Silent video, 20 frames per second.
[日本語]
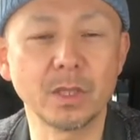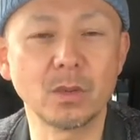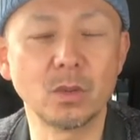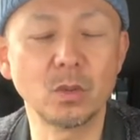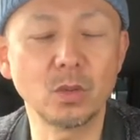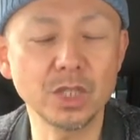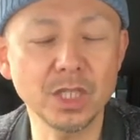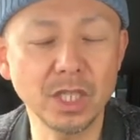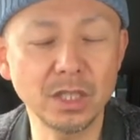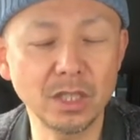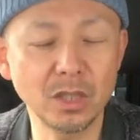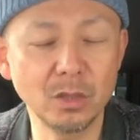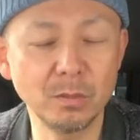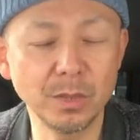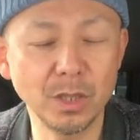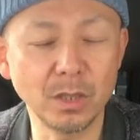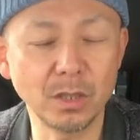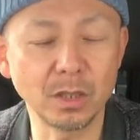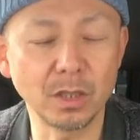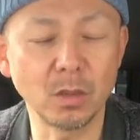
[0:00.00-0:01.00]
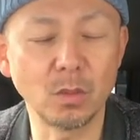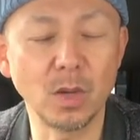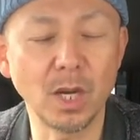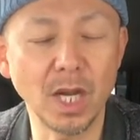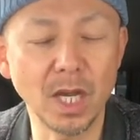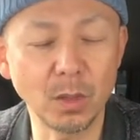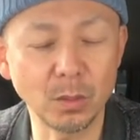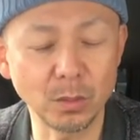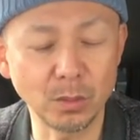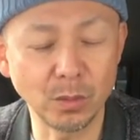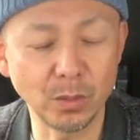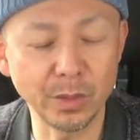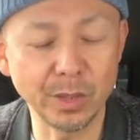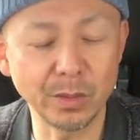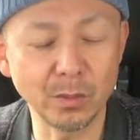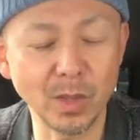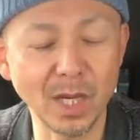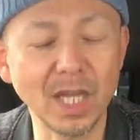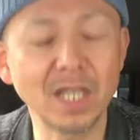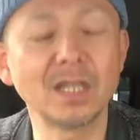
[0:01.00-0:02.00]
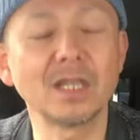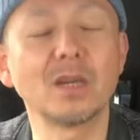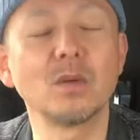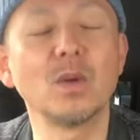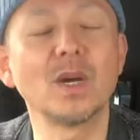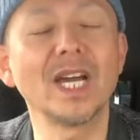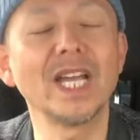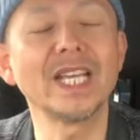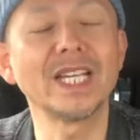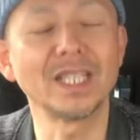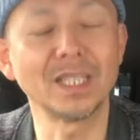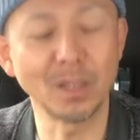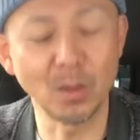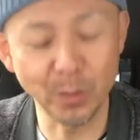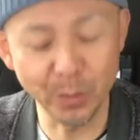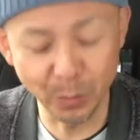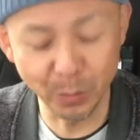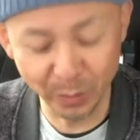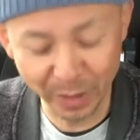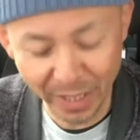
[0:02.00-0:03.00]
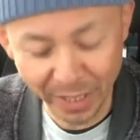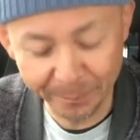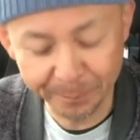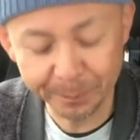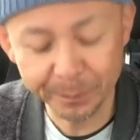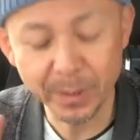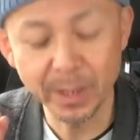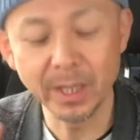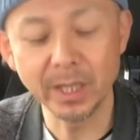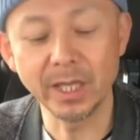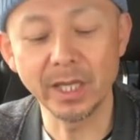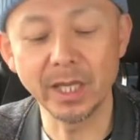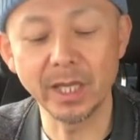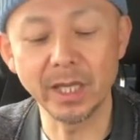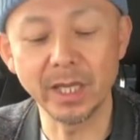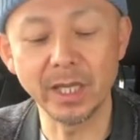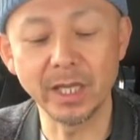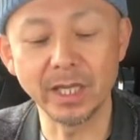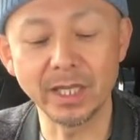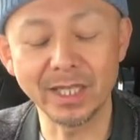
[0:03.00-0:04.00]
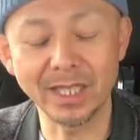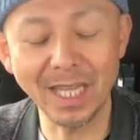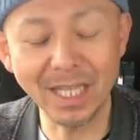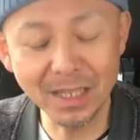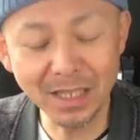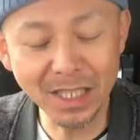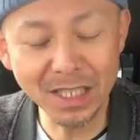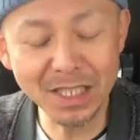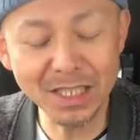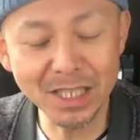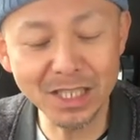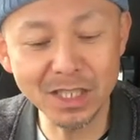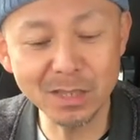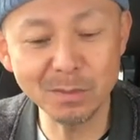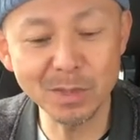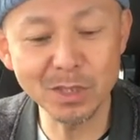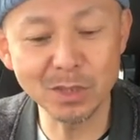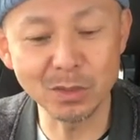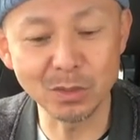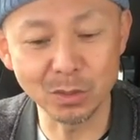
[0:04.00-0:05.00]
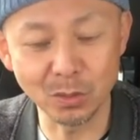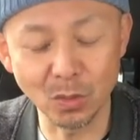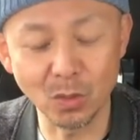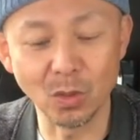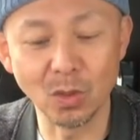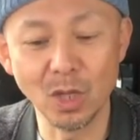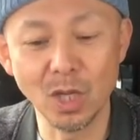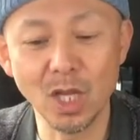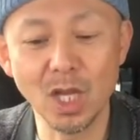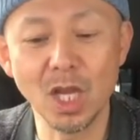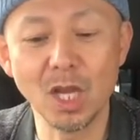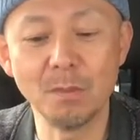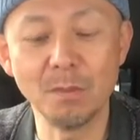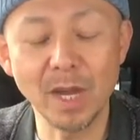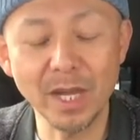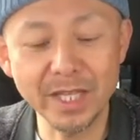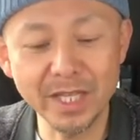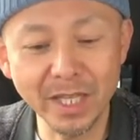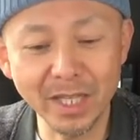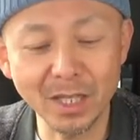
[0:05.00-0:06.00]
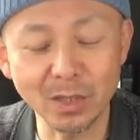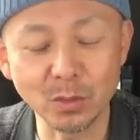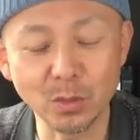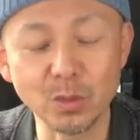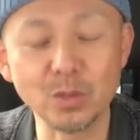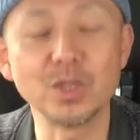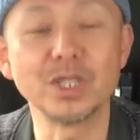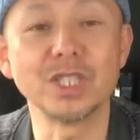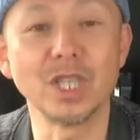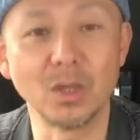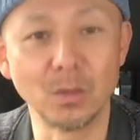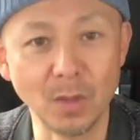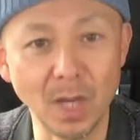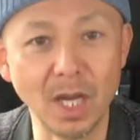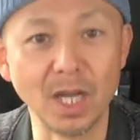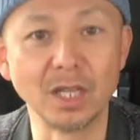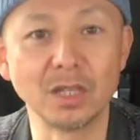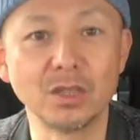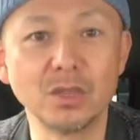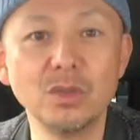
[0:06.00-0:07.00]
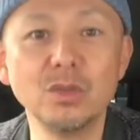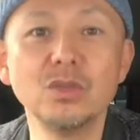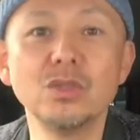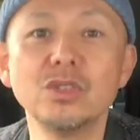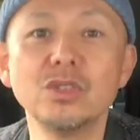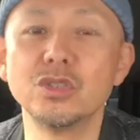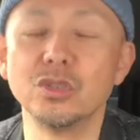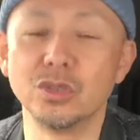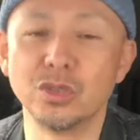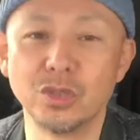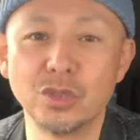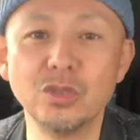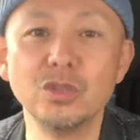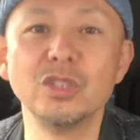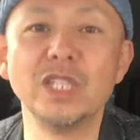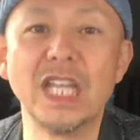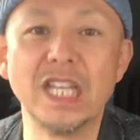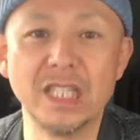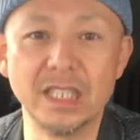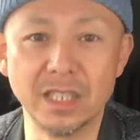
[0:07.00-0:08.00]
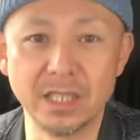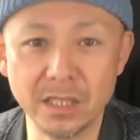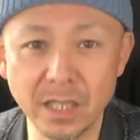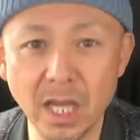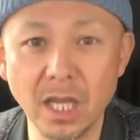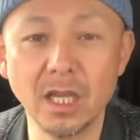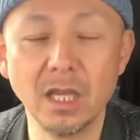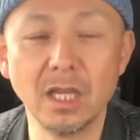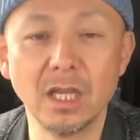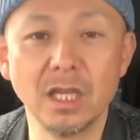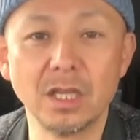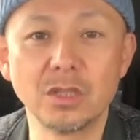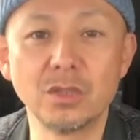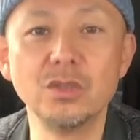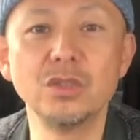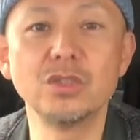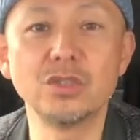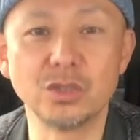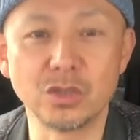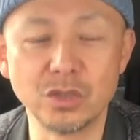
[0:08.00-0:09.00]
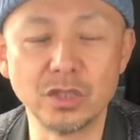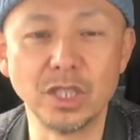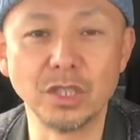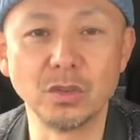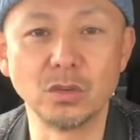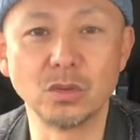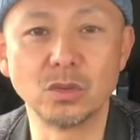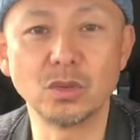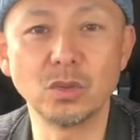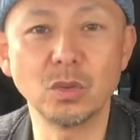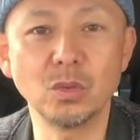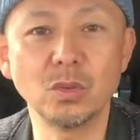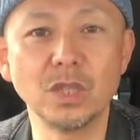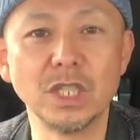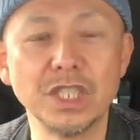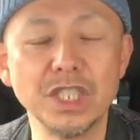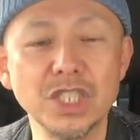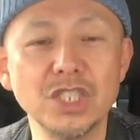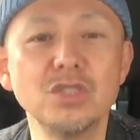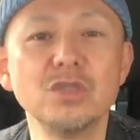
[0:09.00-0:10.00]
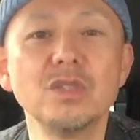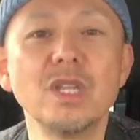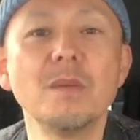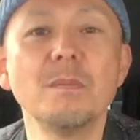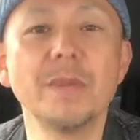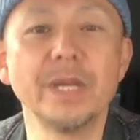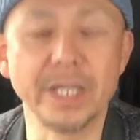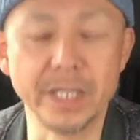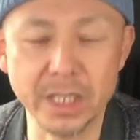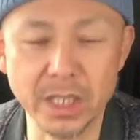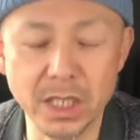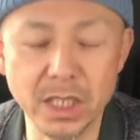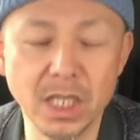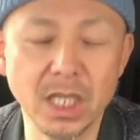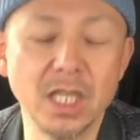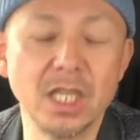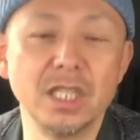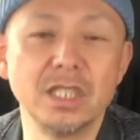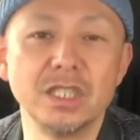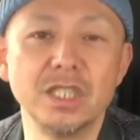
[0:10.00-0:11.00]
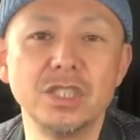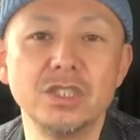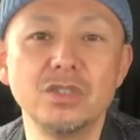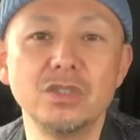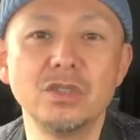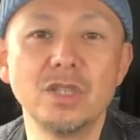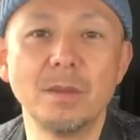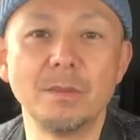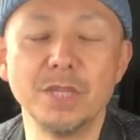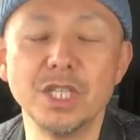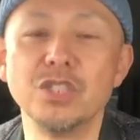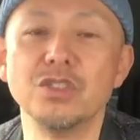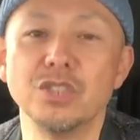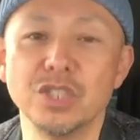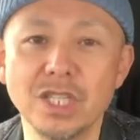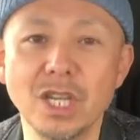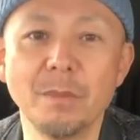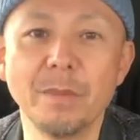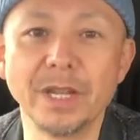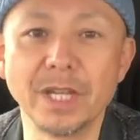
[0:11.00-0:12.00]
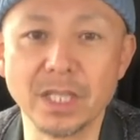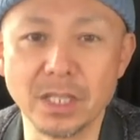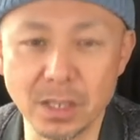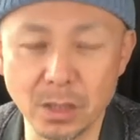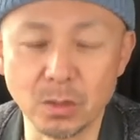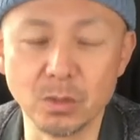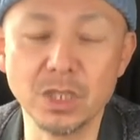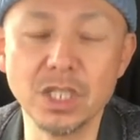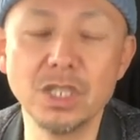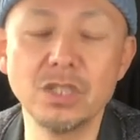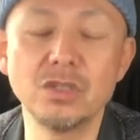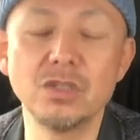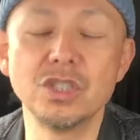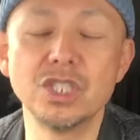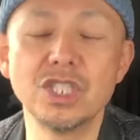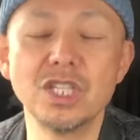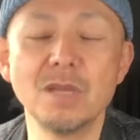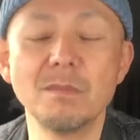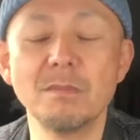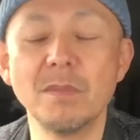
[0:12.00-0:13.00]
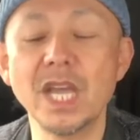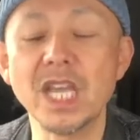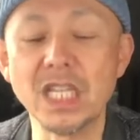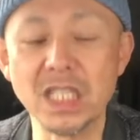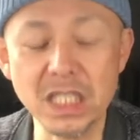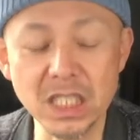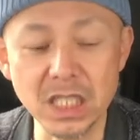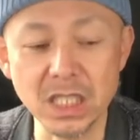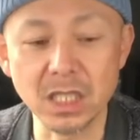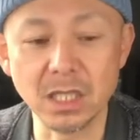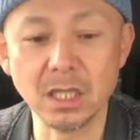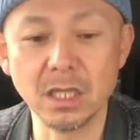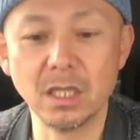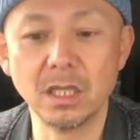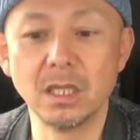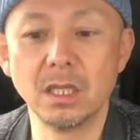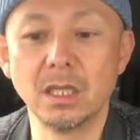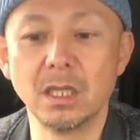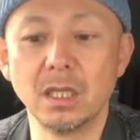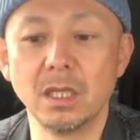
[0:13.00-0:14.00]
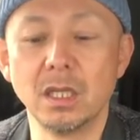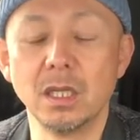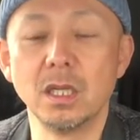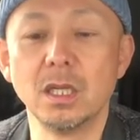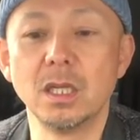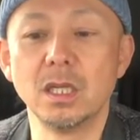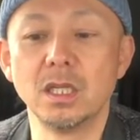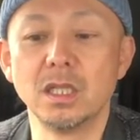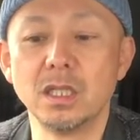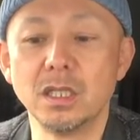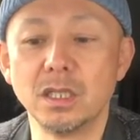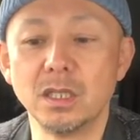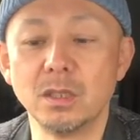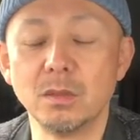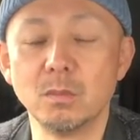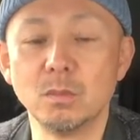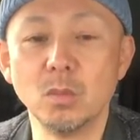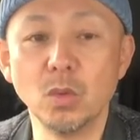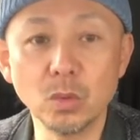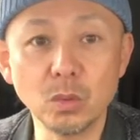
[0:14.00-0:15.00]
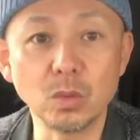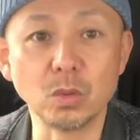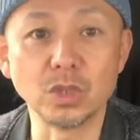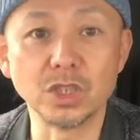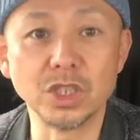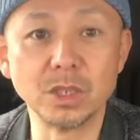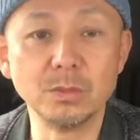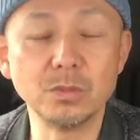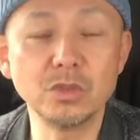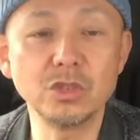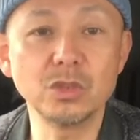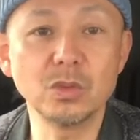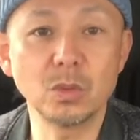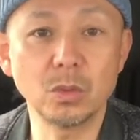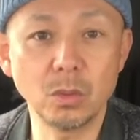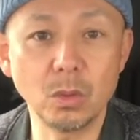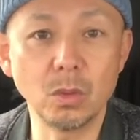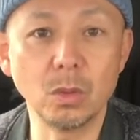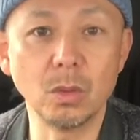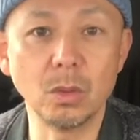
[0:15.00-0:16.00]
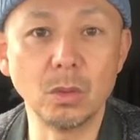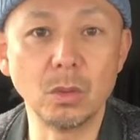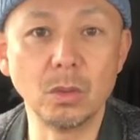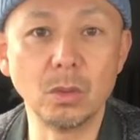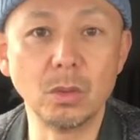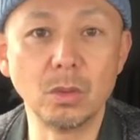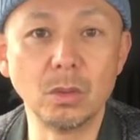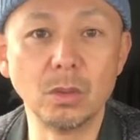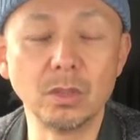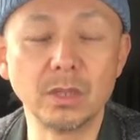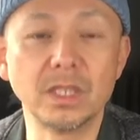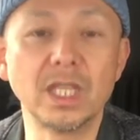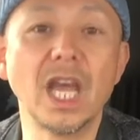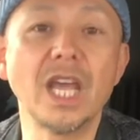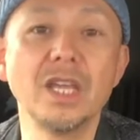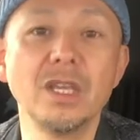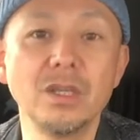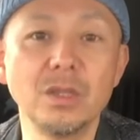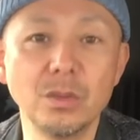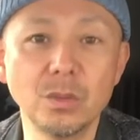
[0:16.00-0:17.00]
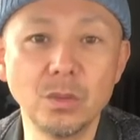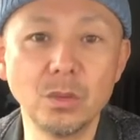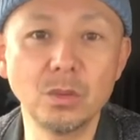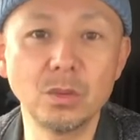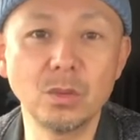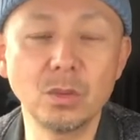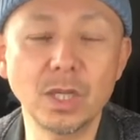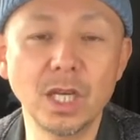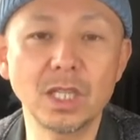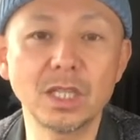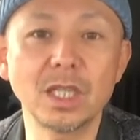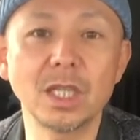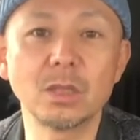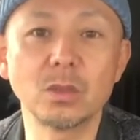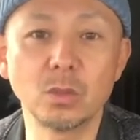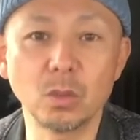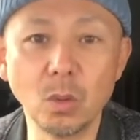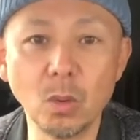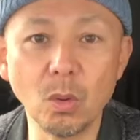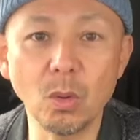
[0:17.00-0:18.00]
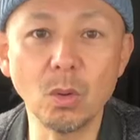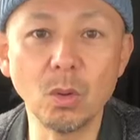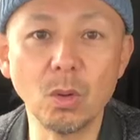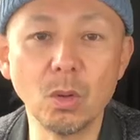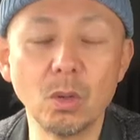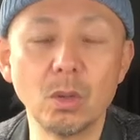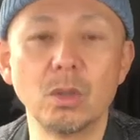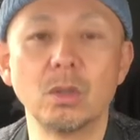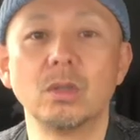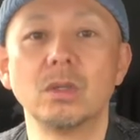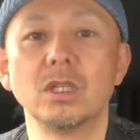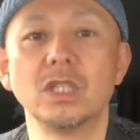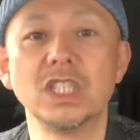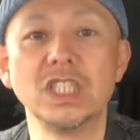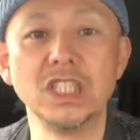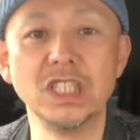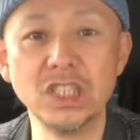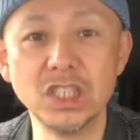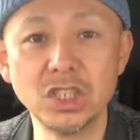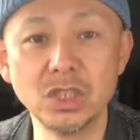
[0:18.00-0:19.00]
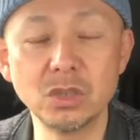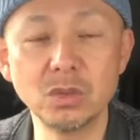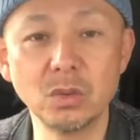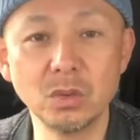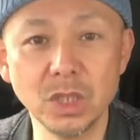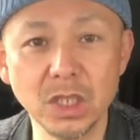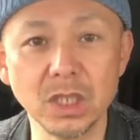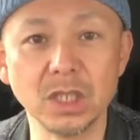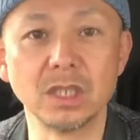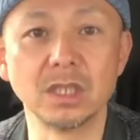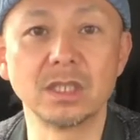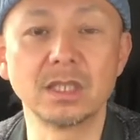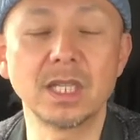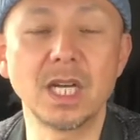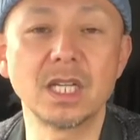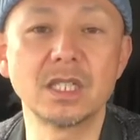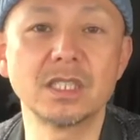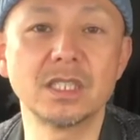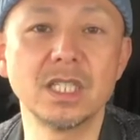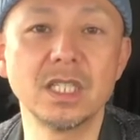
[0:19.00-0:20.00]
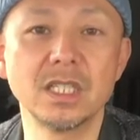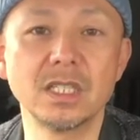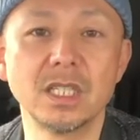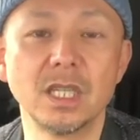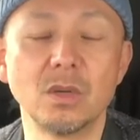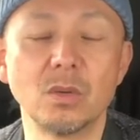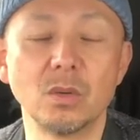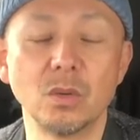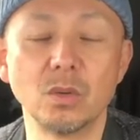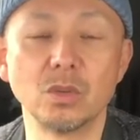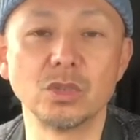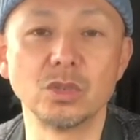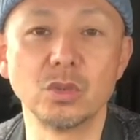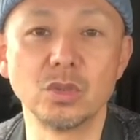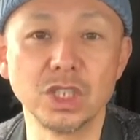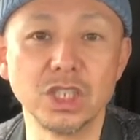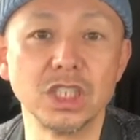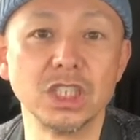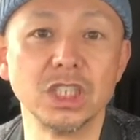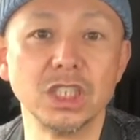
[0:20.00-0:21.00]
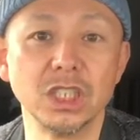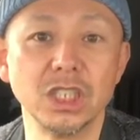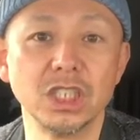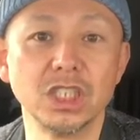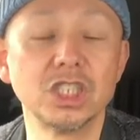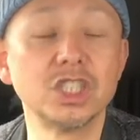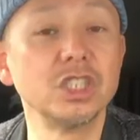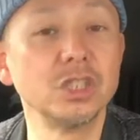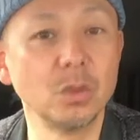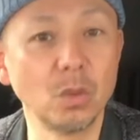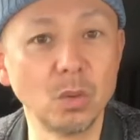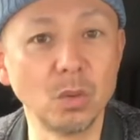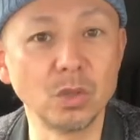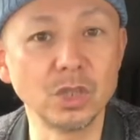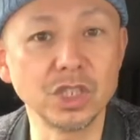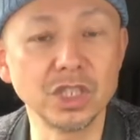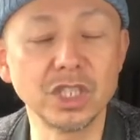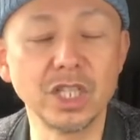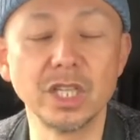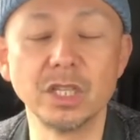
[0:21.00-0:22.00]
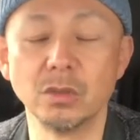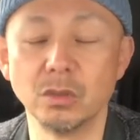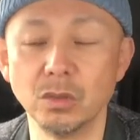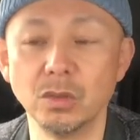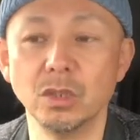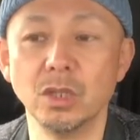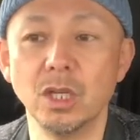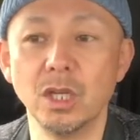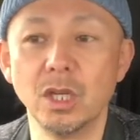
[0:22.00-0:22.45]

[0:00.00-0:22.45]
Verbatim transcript: このチャンネル見てる方は若いこと多い 若, 若い方が多いので、えー、簡単に説明すると、牧原敬之さんはきゅううきゅうねんにですね、きゅうじゅうきゅうねんってちょうどねにじゅうねんまえです。にじゅうねん、にじゅういちねんまえなんですけど、にじゅういちねんまえに元事務所の代表の方と一緒に覚醒剤を所持使用している